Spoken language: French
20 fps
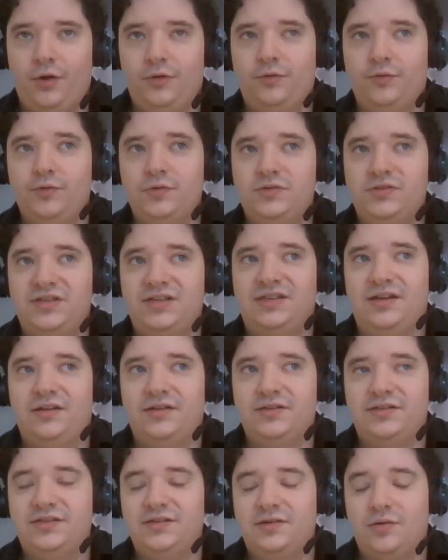donc c'est
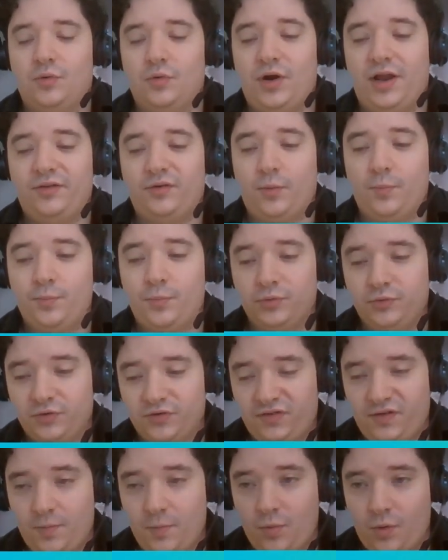un, on l'attend
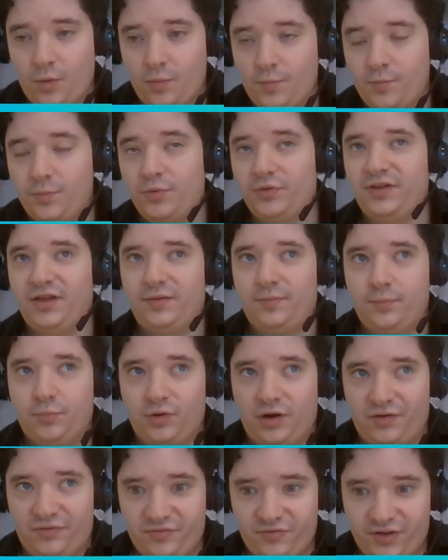potentiellement peut-être
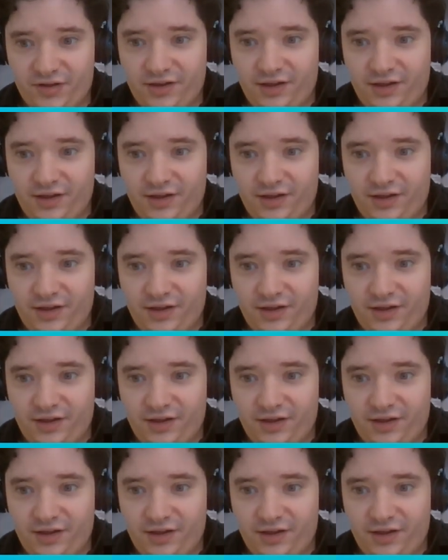pour la fin